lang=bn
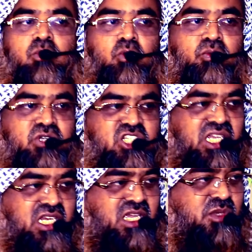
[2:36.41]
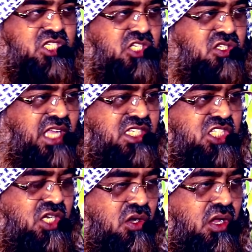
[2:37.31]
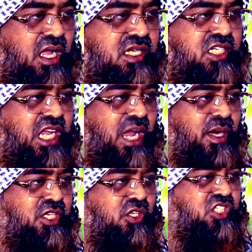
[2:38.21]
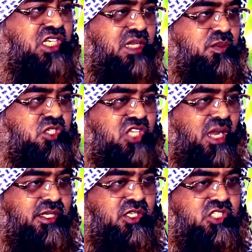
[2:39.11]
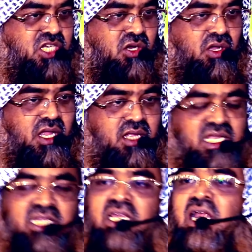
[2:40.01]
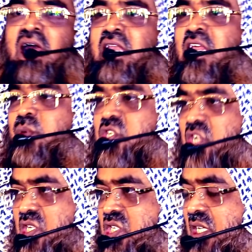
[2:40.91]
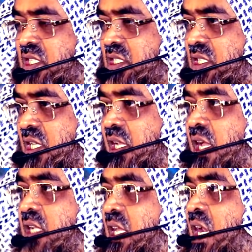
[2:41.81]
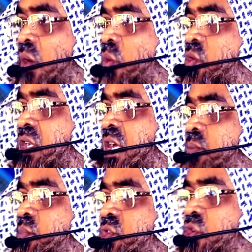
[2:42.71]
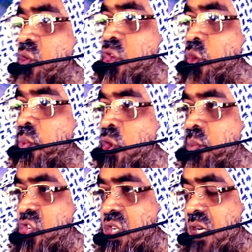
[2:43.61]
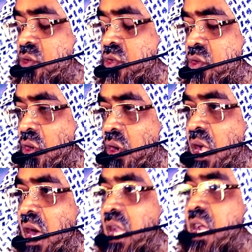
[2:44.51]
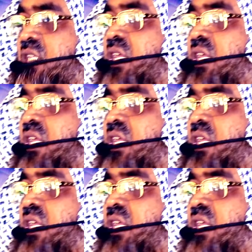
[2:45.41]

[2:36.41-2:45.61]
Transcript: কুফুর শির্ক মিশ্রিত দান ছিল সেই আবাদত শির্ক মিশ্রিত আবাদত ছিল তাদের আল্লাহর বিশ্বাসের সাথে সাথে তারা অন্যের অন্যের উপরও বিশ্বাস করত আল্লাহ